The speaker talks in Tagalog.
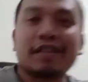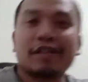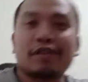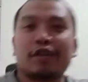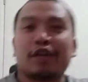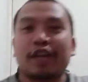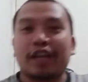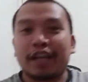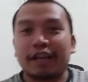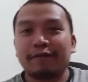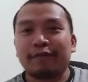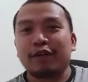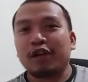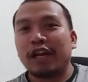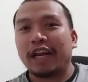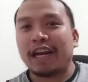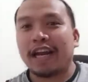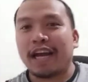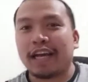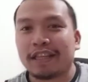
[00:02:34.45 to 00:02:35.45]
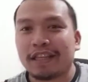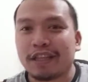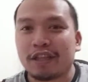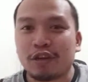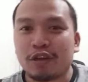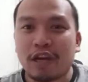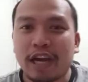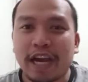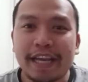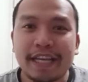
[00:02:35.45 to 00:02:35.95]
Re-review lang natin
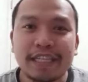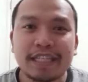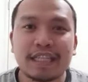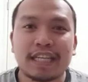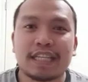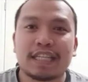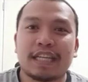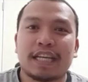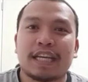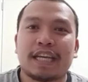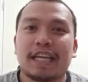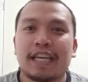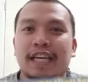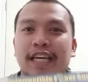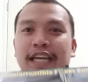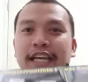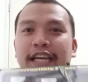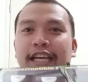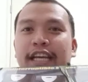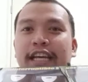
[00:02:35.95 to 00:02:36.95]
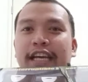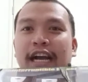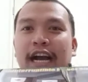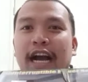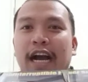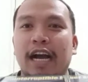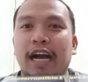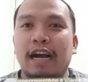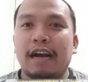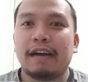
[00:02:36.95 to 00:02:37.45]
to guys kasi
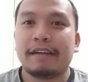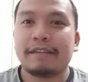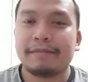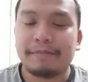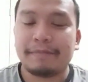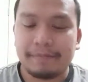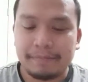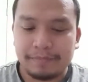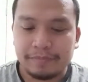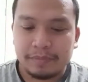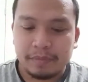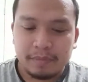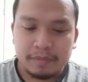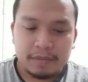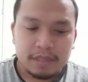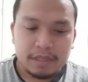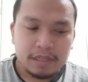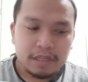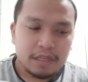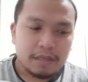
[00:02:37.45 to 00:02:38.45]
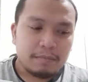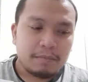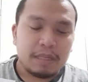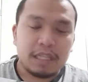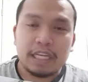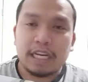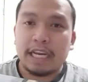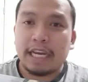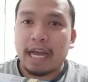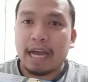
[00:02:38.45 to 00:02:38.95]
um,
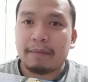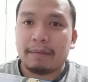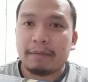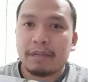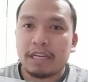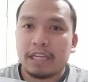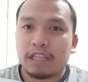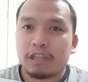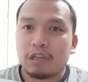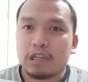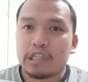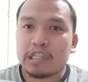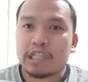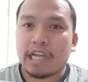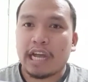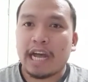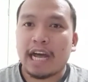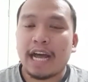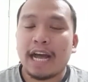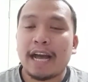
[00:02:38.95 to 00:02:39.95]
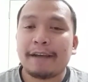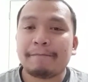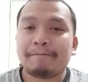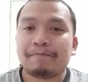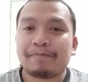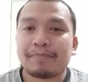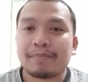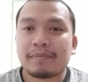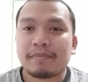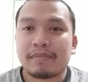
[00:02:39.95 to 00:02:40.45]
binili namin ito sa
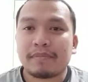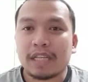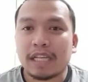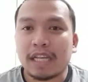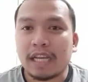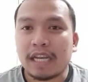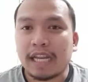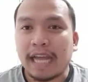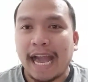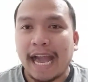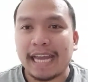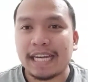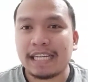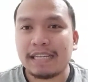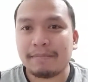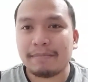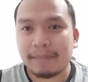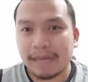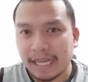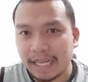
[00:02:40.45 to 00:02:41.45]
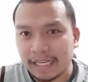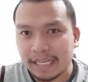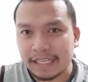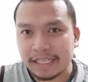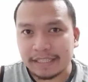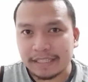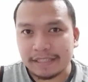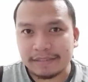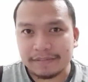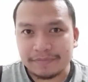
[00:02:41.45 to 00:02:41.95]
handyman.
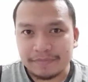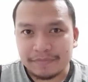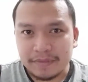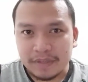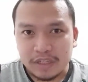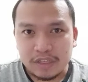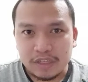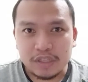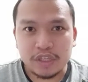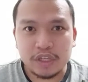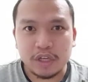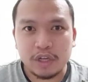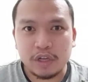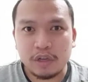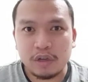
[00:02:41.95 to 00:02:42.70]
So,